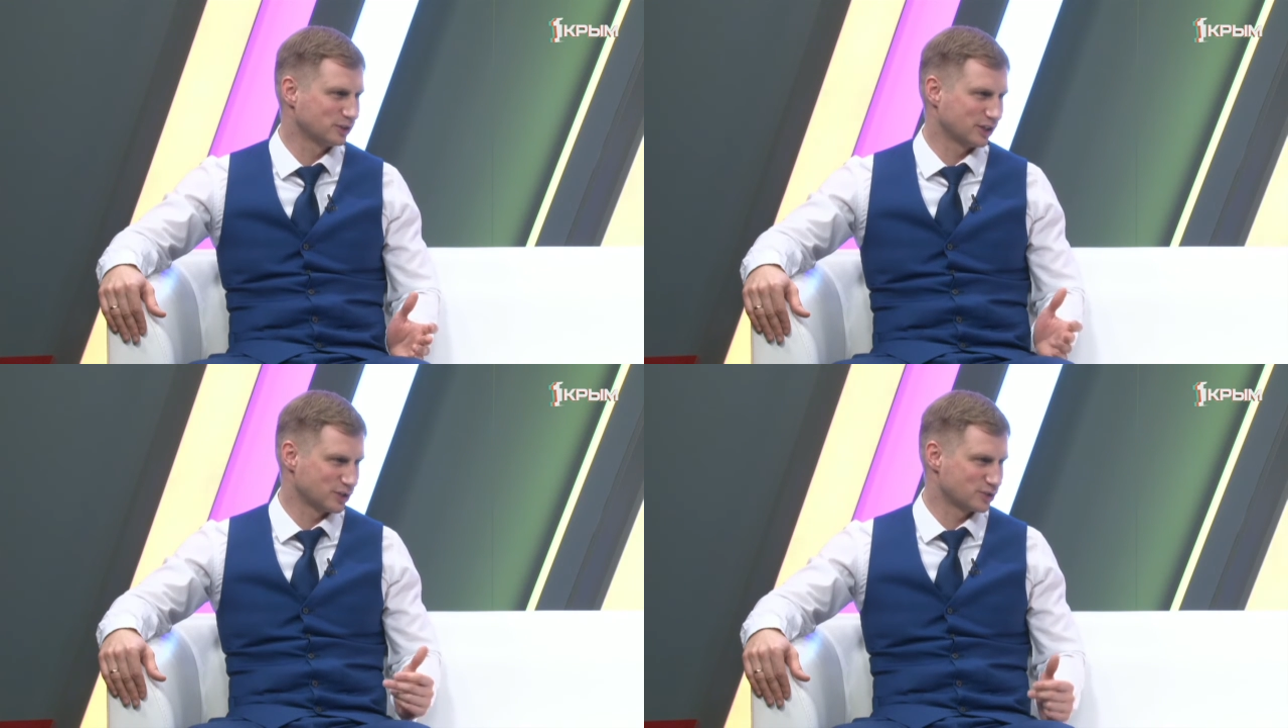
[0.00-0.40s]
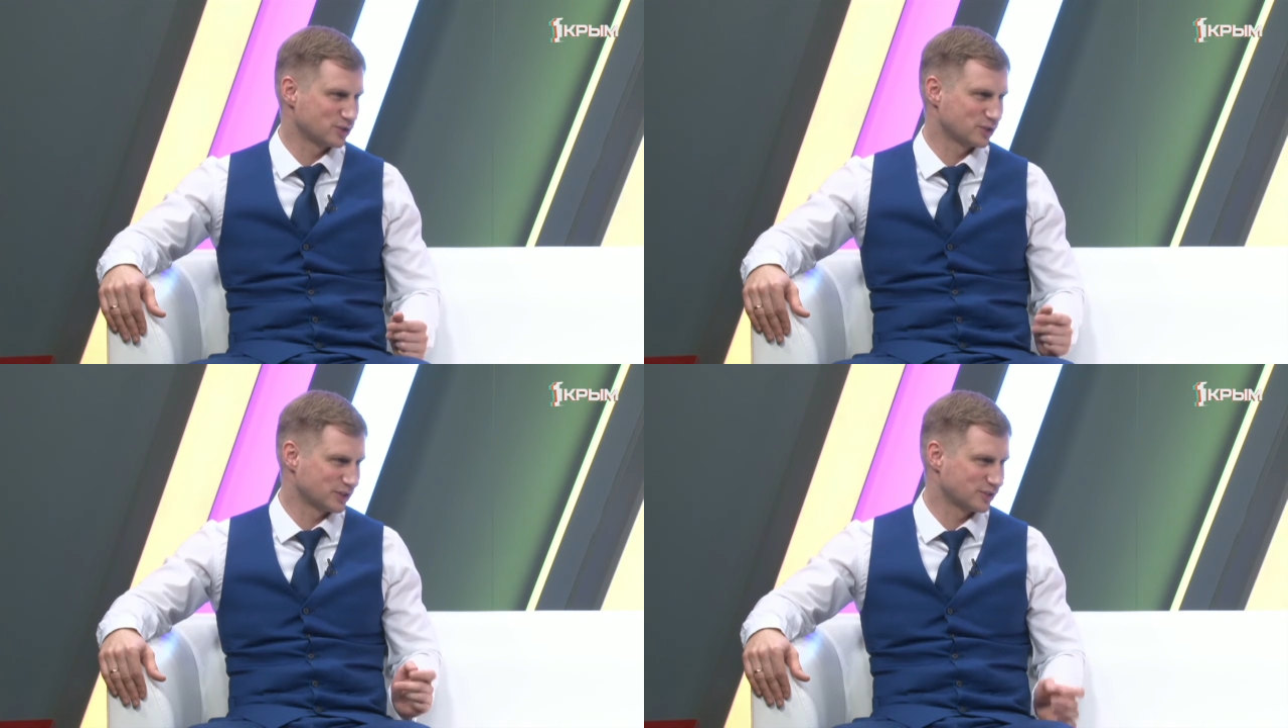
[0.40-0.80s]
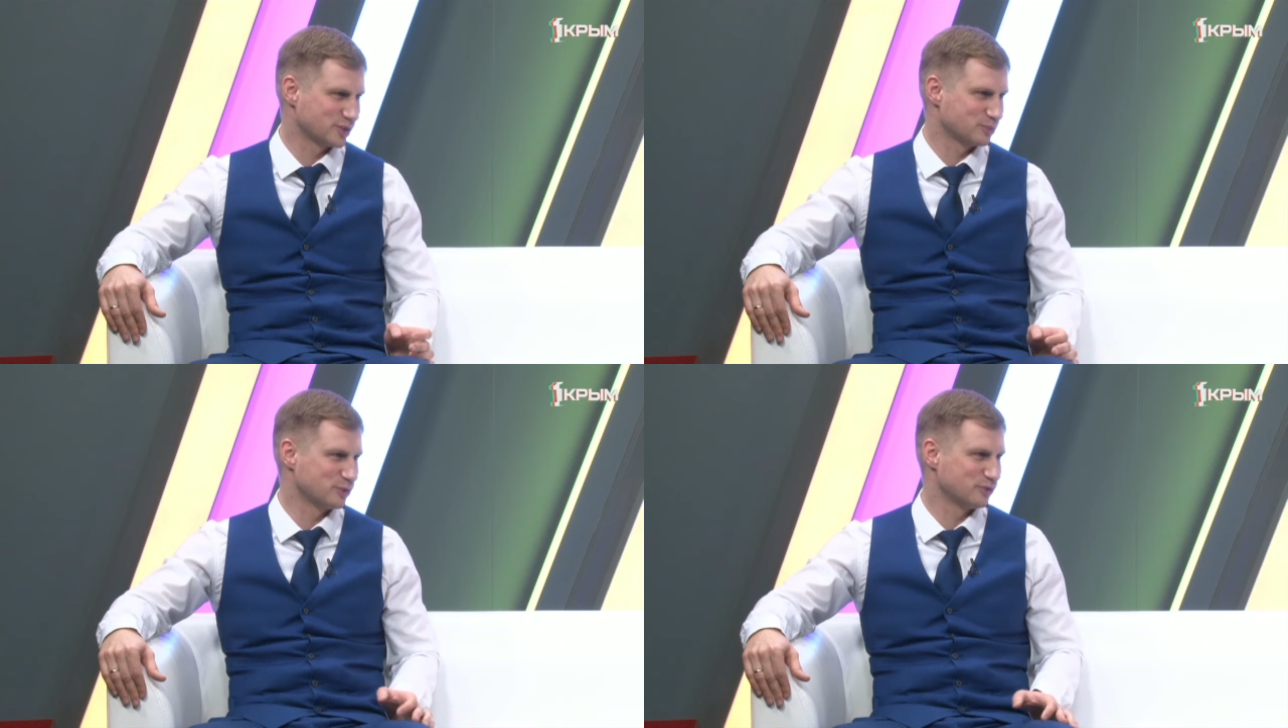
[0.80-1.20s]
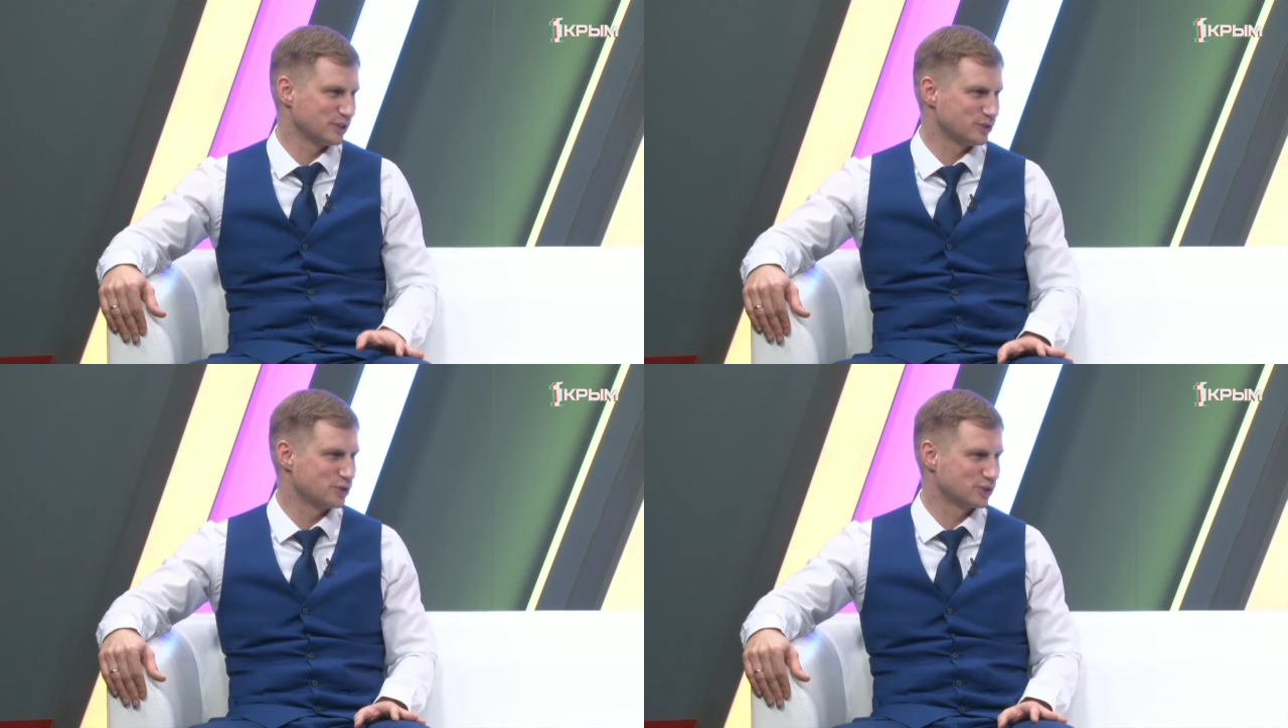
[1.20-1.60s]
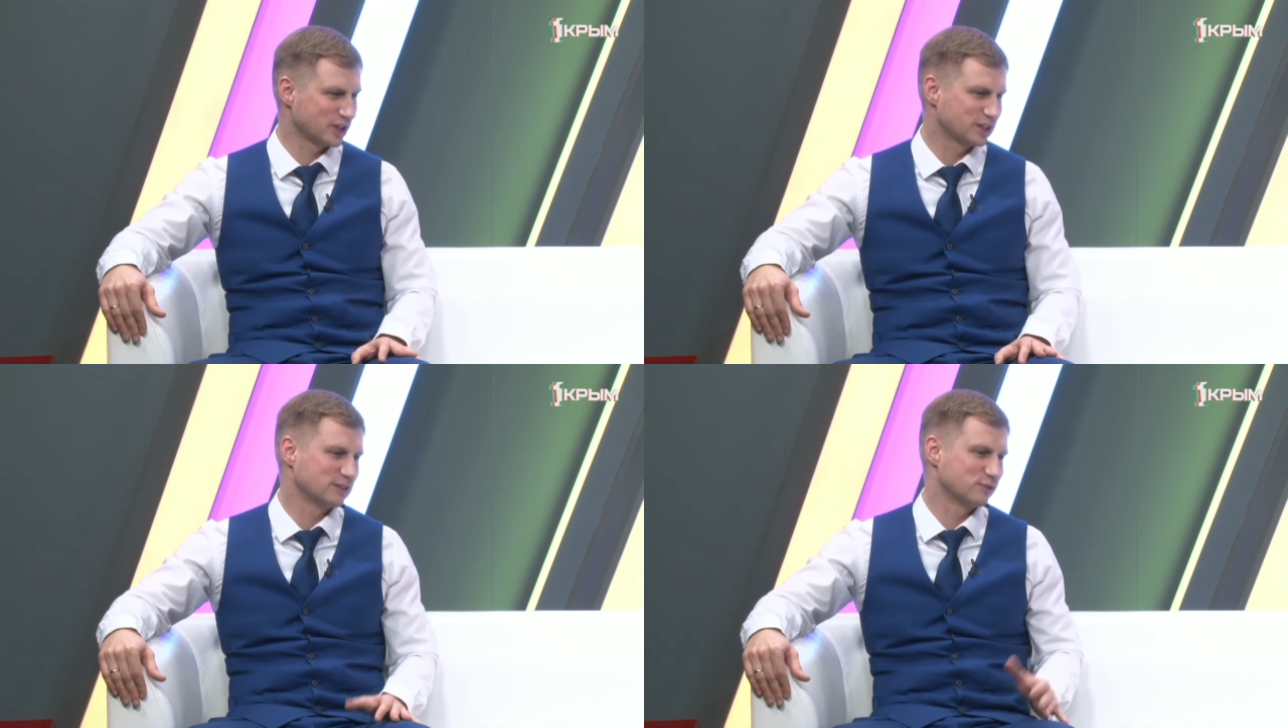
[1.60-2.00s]
Конечно же, хотелось бы увеличить
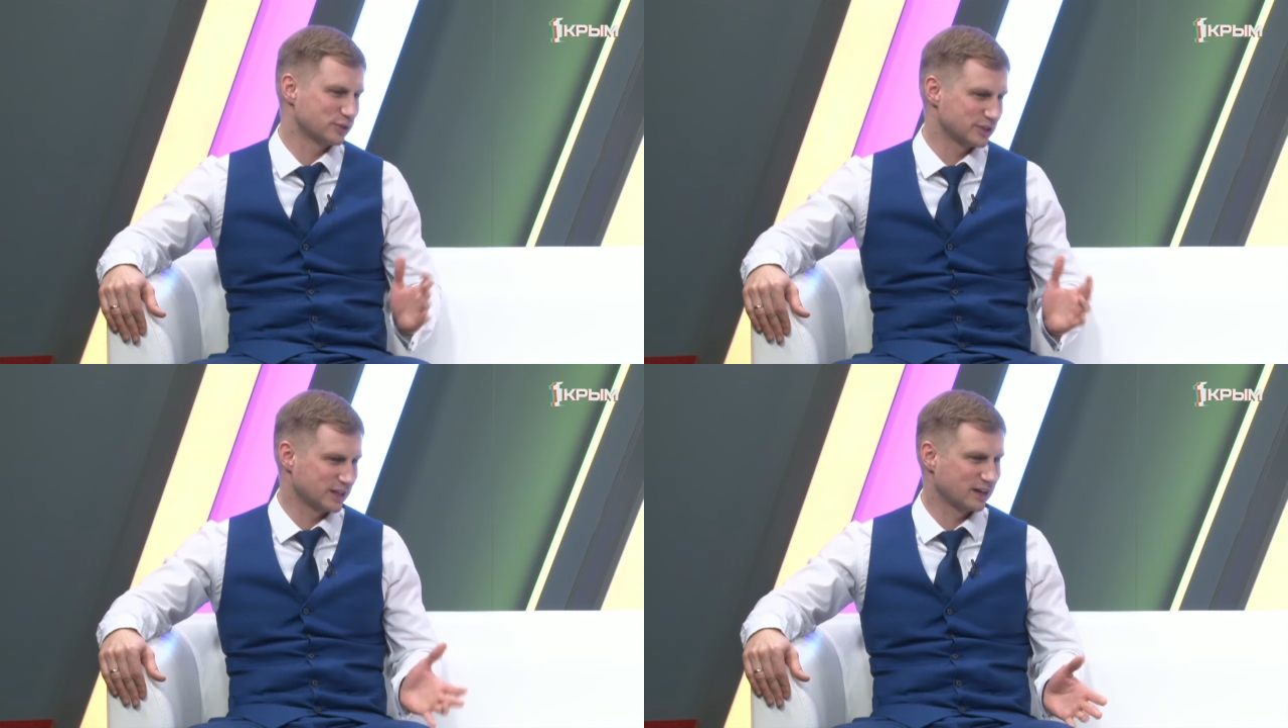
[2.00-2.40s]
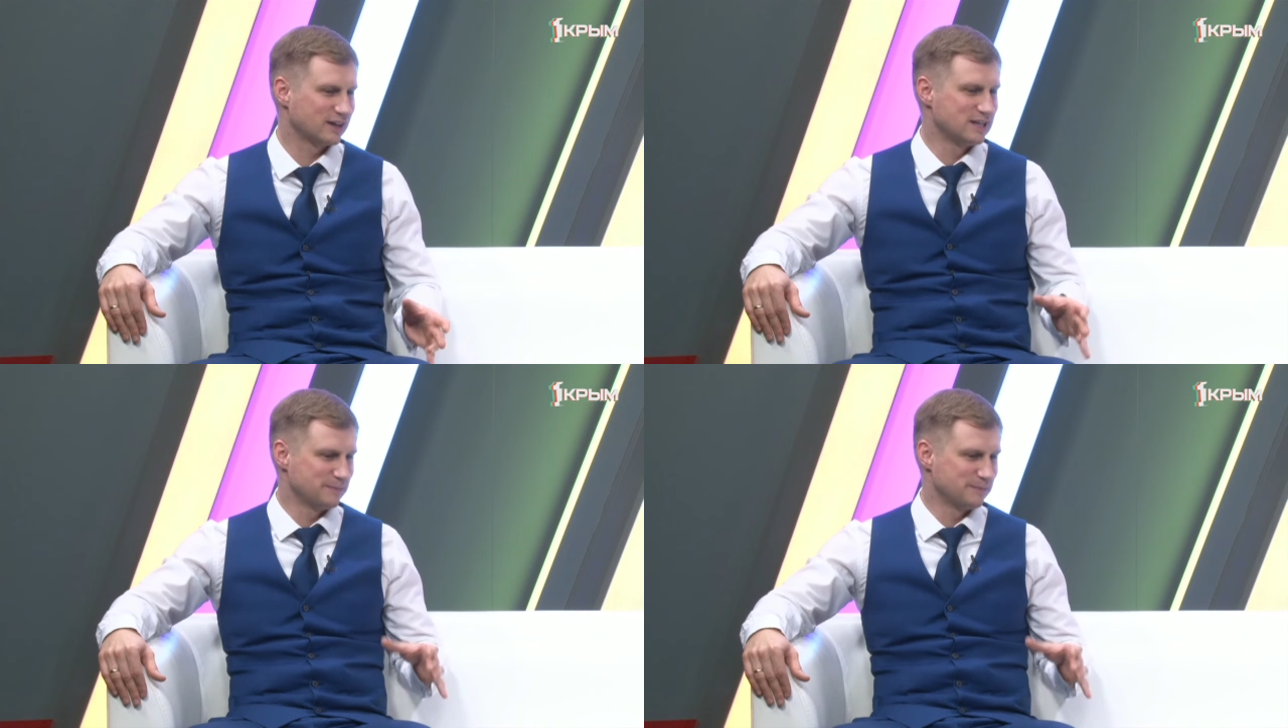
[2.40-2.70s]
штаты, и вроде как